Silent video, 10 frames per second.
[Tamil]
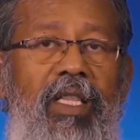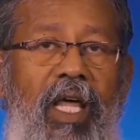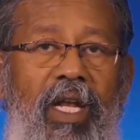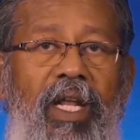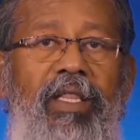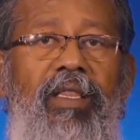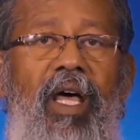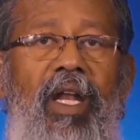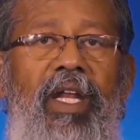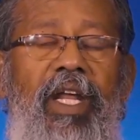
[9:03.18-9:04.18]

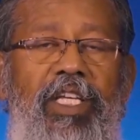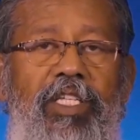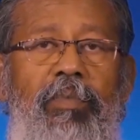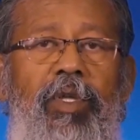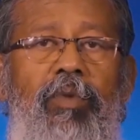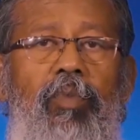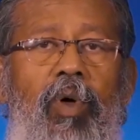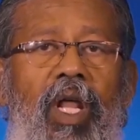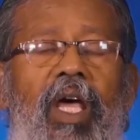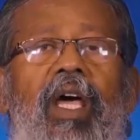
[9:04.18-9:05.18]
தன்னைத்தானே நேசிப்பது
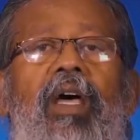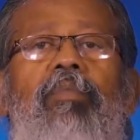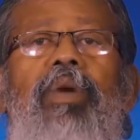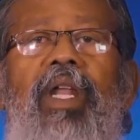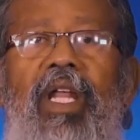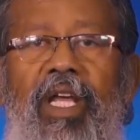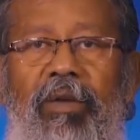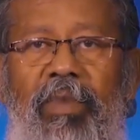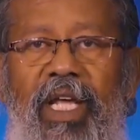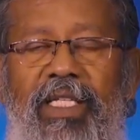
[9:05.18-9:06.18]
போல
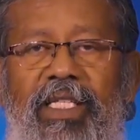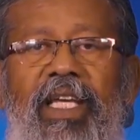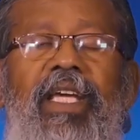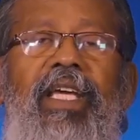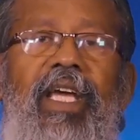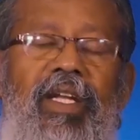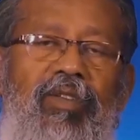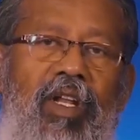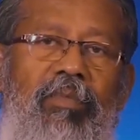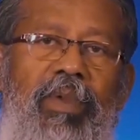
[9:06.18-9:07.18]
பிறரையும் நேசி என்று
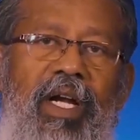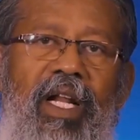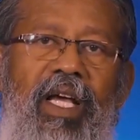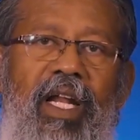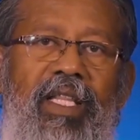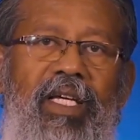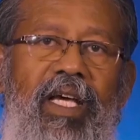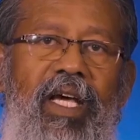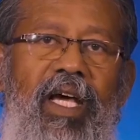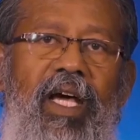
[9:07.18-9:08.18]
சொல்லப்பட்டிருக்கிறது
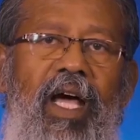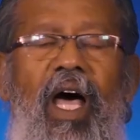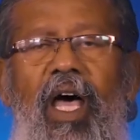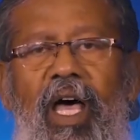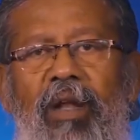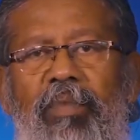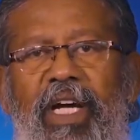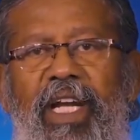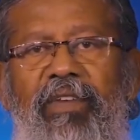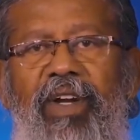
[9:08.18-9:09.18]
ஆக
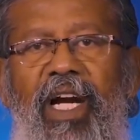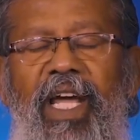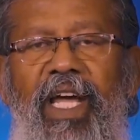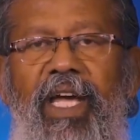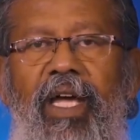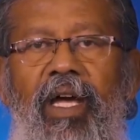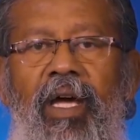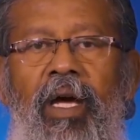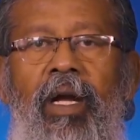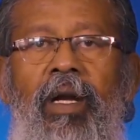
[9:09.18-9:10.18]
அன்புக்கினியவர்களே
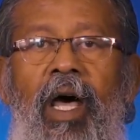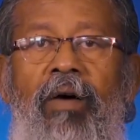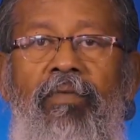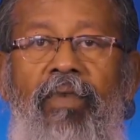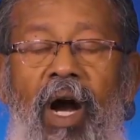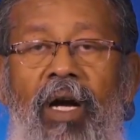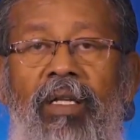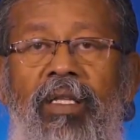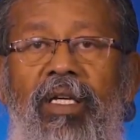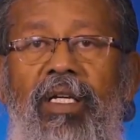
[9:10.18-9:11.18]
நாம்
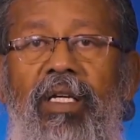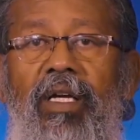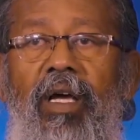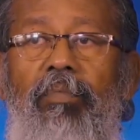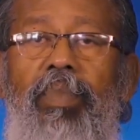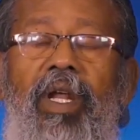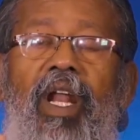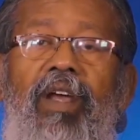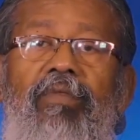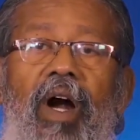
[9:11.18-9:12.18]
வாழ்ந்து
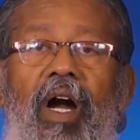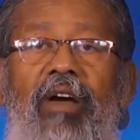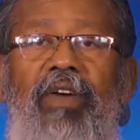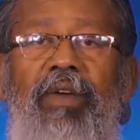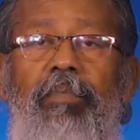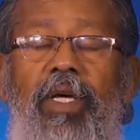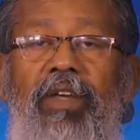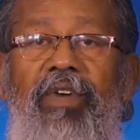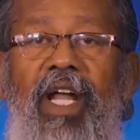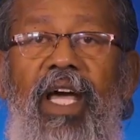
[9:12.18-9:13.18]
பிறரை வாழ
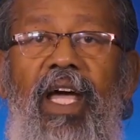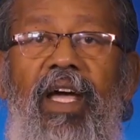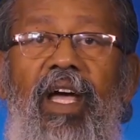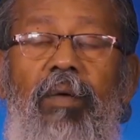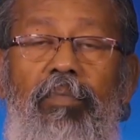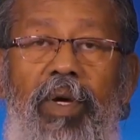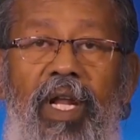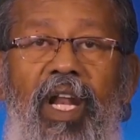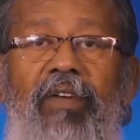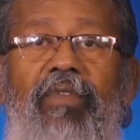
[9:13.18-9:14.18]
வைப்பதை விட
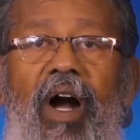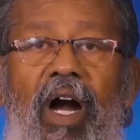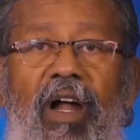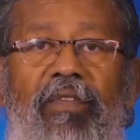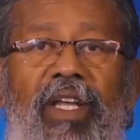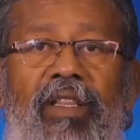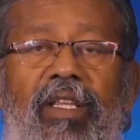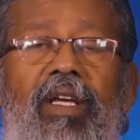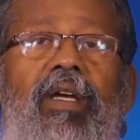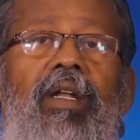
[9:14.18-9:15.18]
பிறரை வாழ
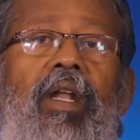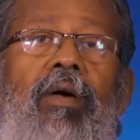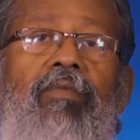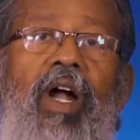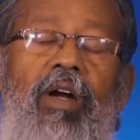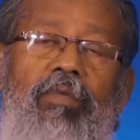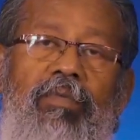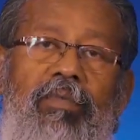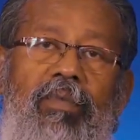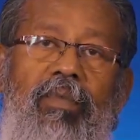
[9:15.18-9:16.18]
வைத்து நாம் வாழ்வோம்